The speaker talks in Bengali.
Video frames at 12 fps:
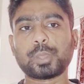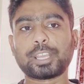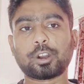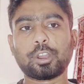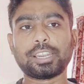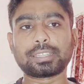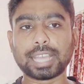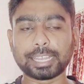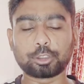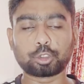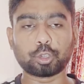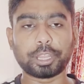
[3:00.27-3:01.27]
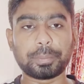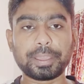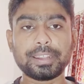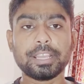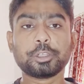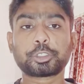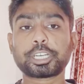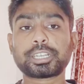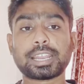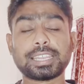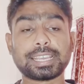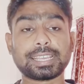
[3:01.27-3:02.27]
ইস্টবেঙ্গলের দায়িত্ব নেবেন
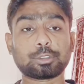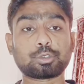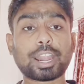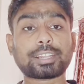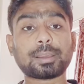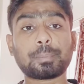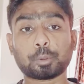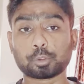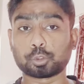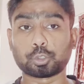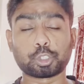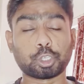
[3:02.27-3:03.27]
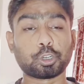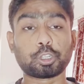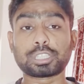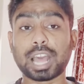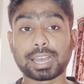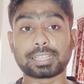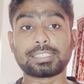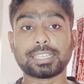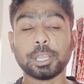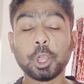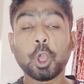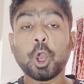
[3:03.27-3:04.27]
সেটা নিয়ে কিন্তু একটা প্রশ্নচিহ্ন থাকছে